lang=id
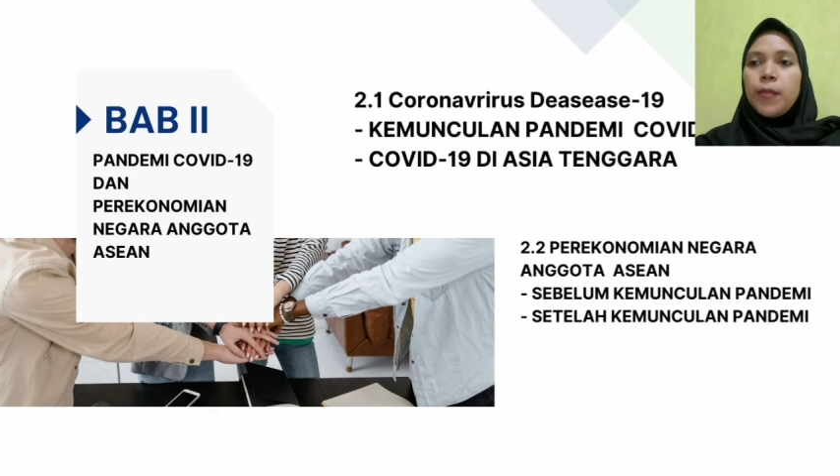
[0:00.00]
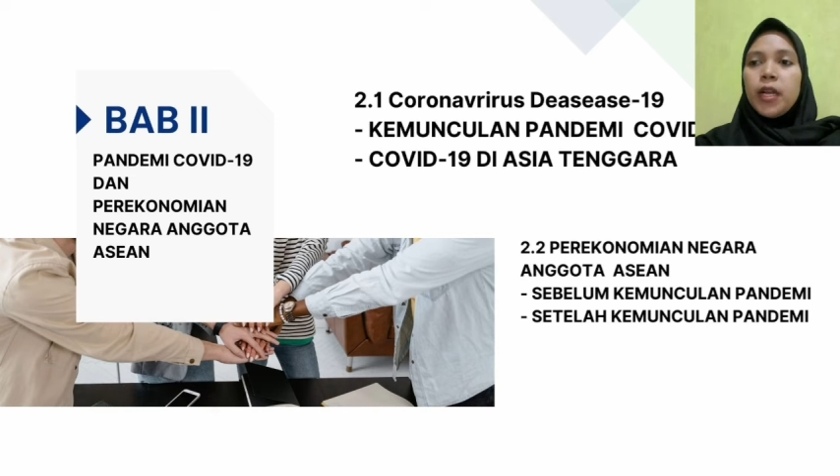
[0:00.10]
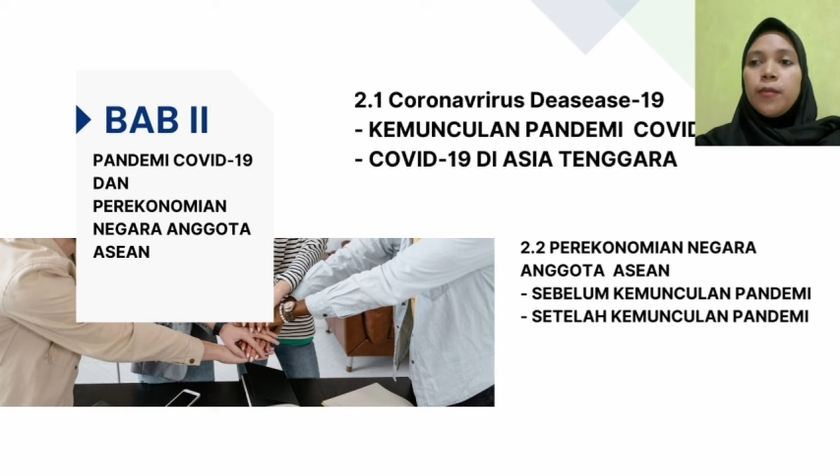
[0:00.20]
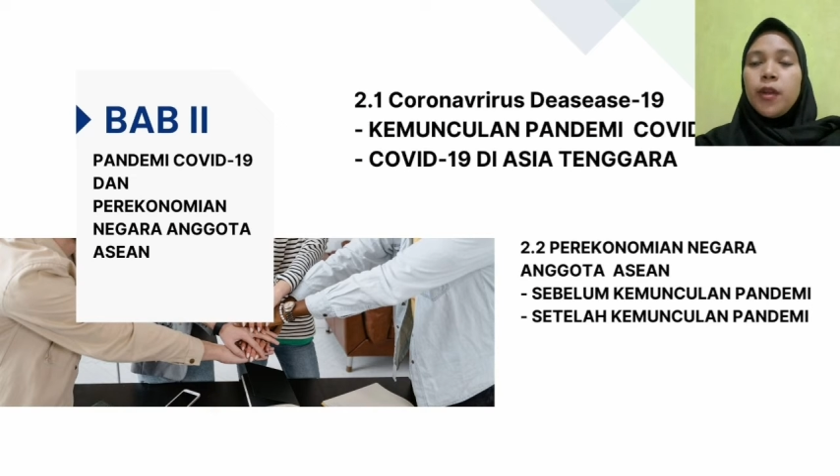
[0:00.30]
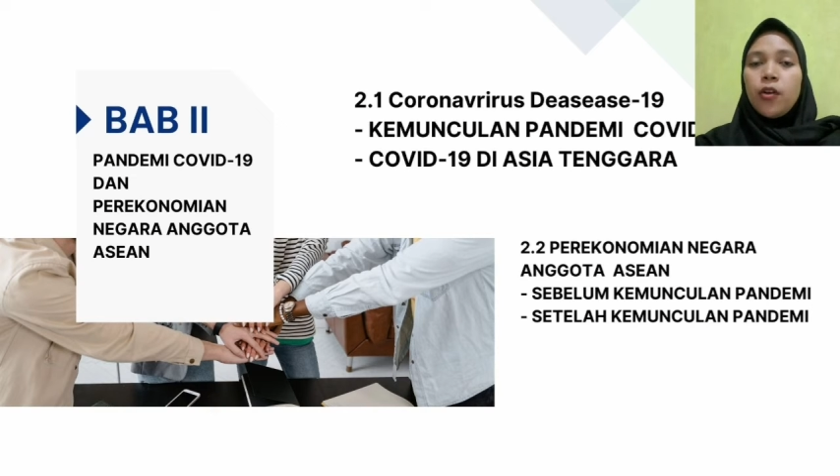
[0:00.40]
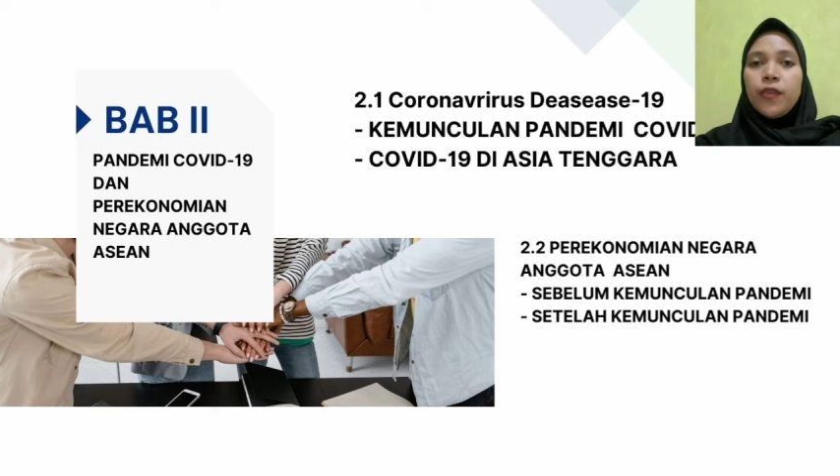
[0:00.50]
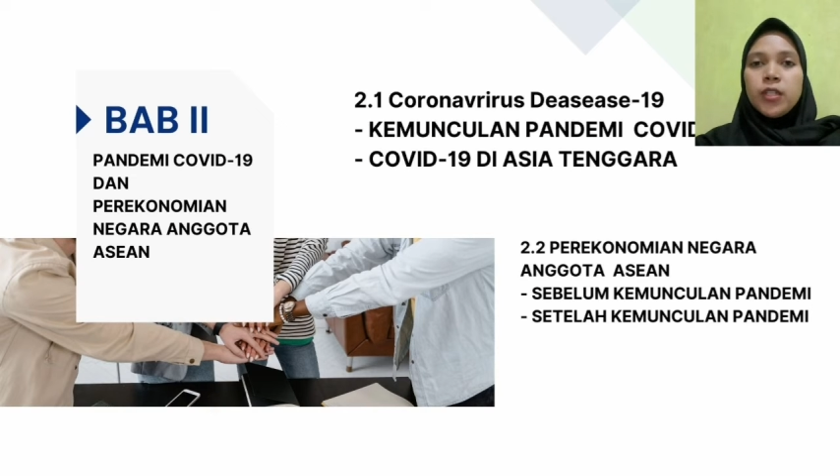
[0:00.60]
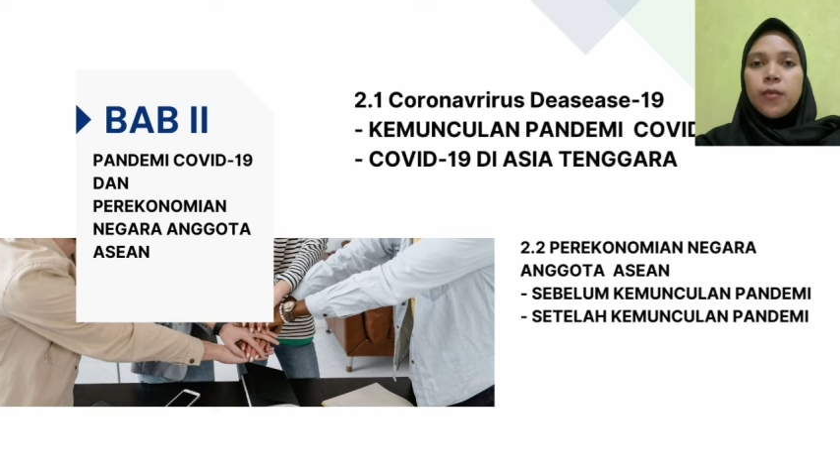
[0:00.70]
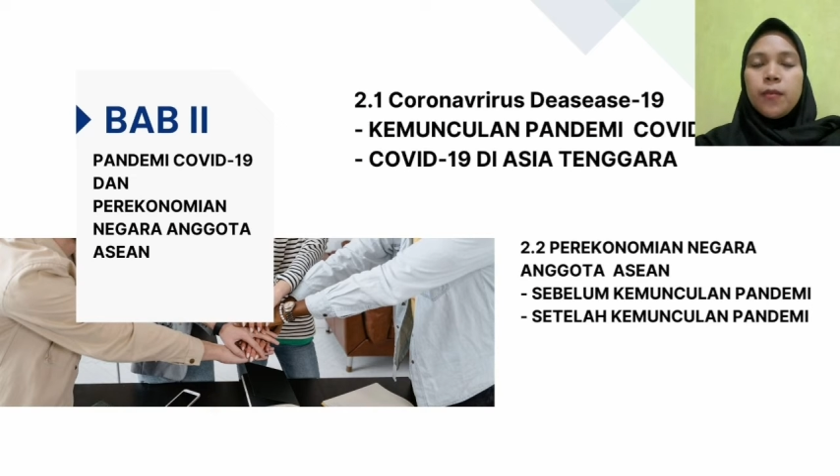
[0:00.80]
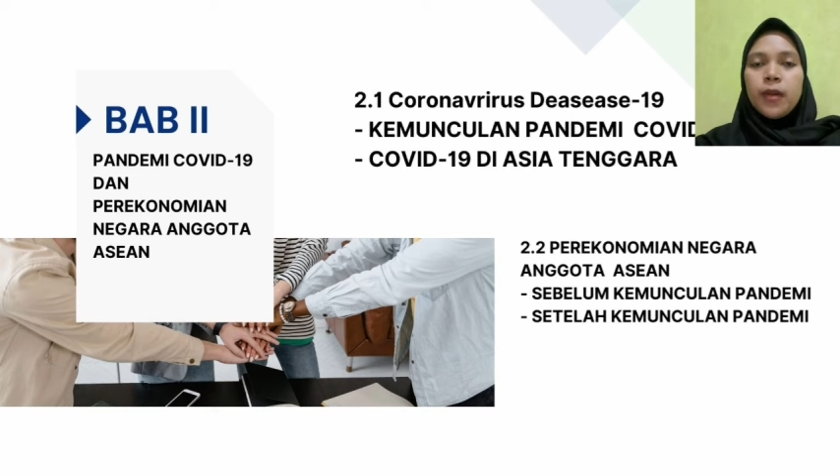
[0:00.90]
pandemi
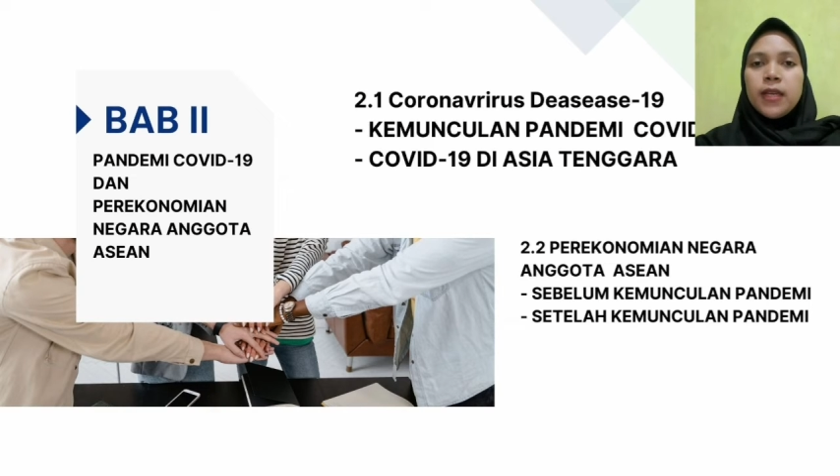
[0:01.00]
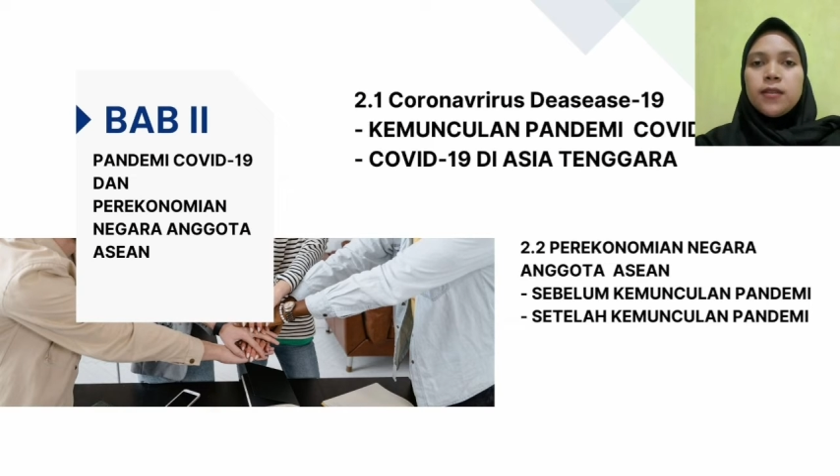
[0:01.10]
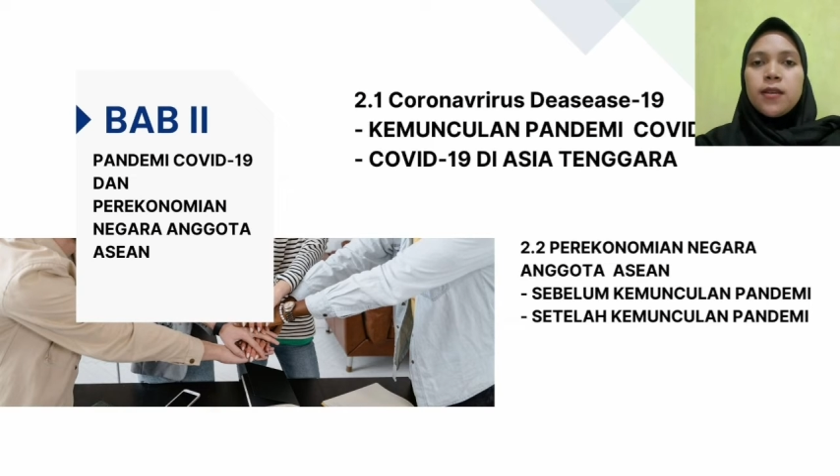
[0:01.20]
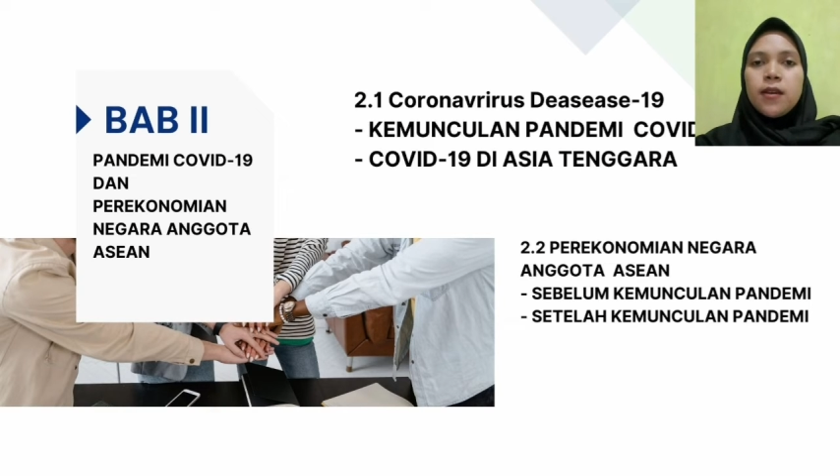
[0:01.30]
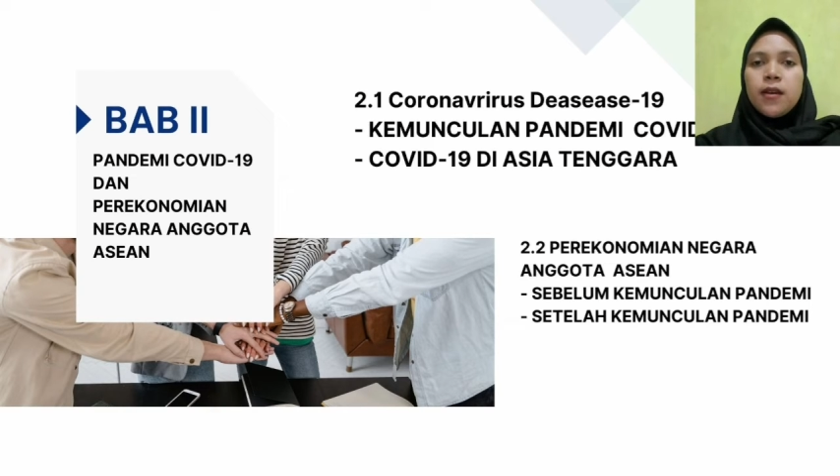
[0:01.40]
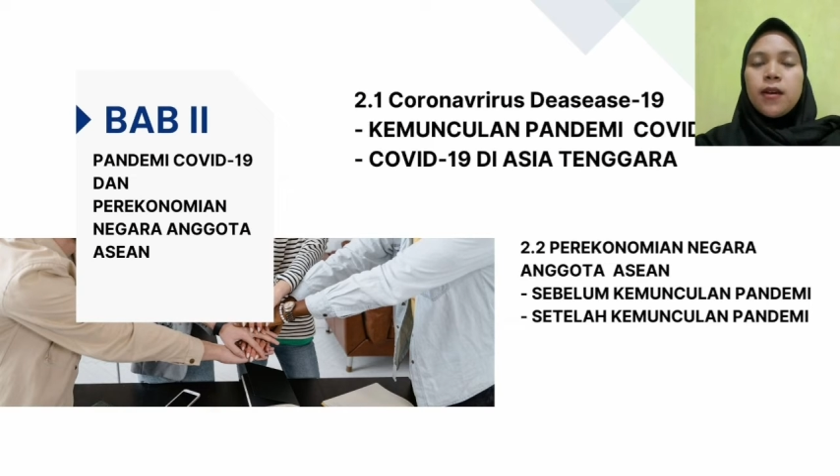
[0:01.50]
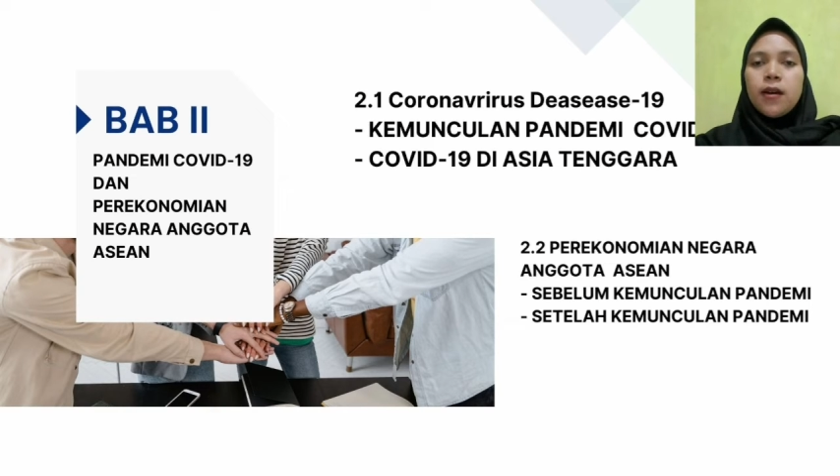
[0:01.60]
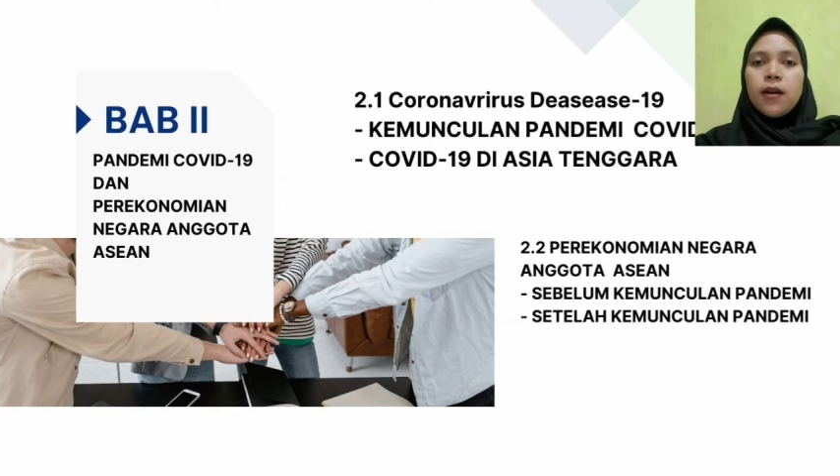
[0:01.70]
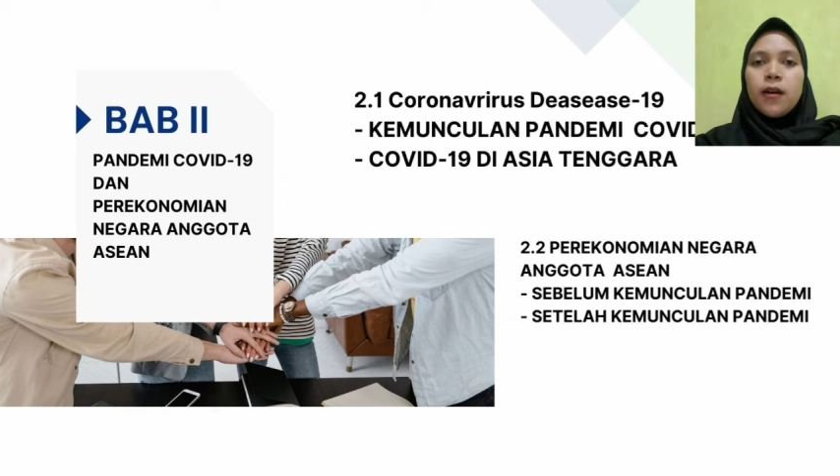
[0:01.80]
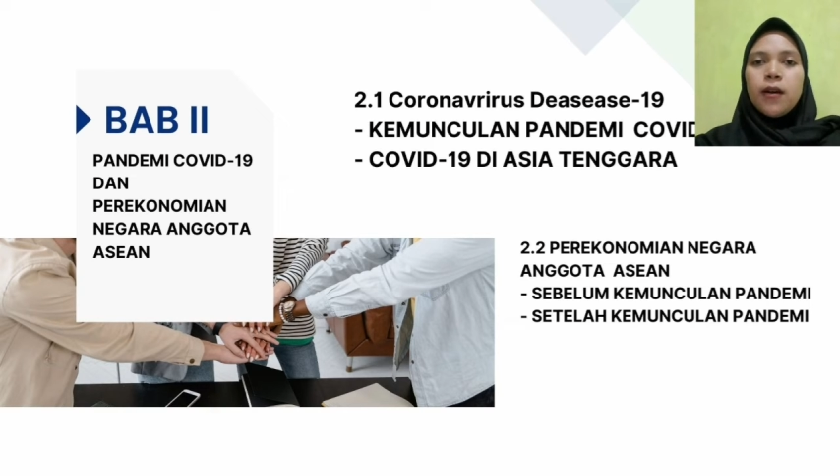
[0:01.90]
COVID-19,
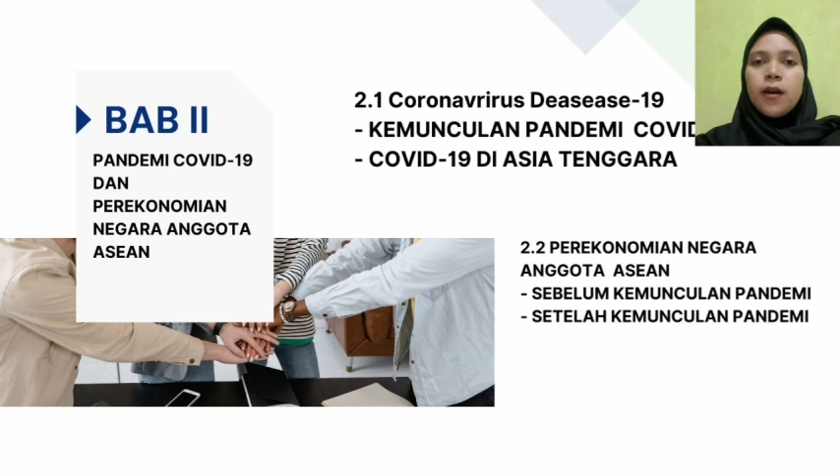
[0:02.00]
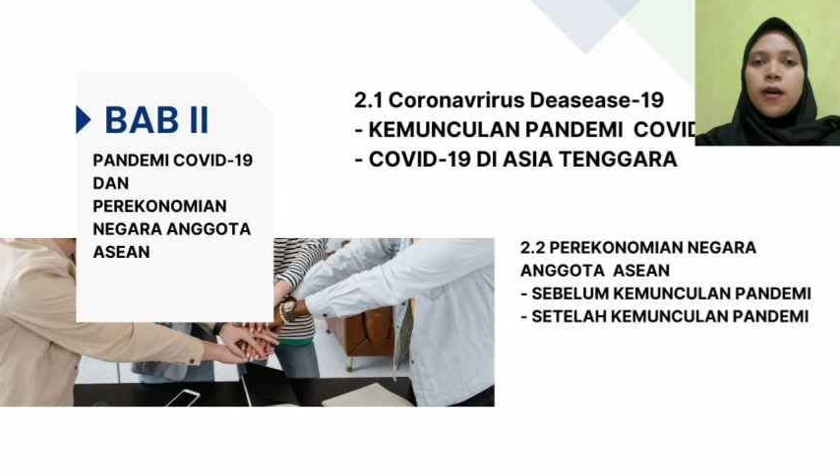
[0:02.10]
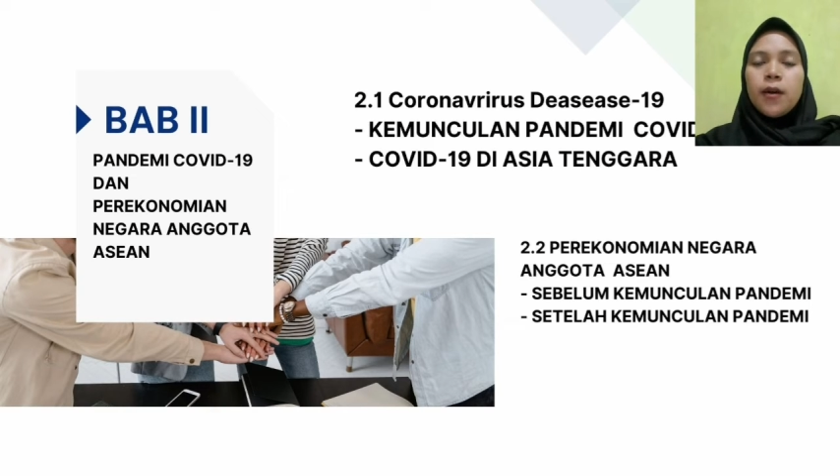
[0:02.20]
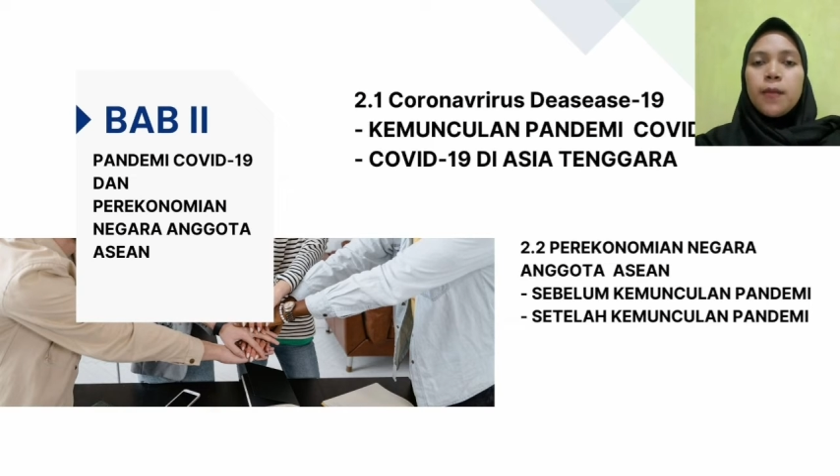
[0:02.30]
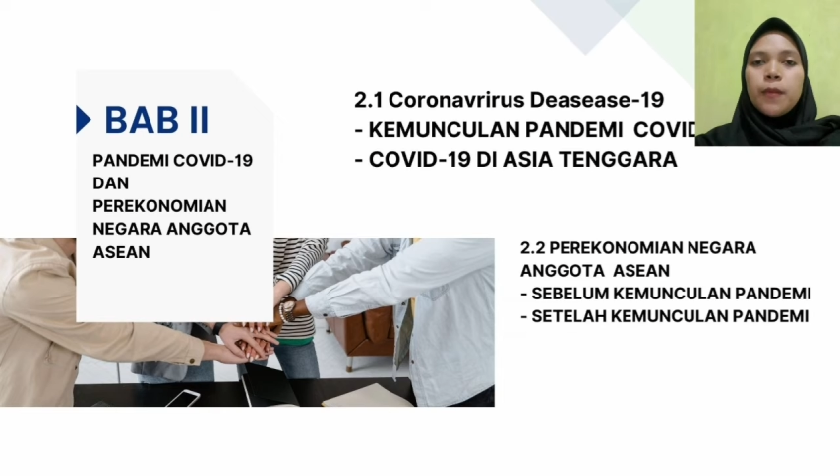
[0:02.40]
uh,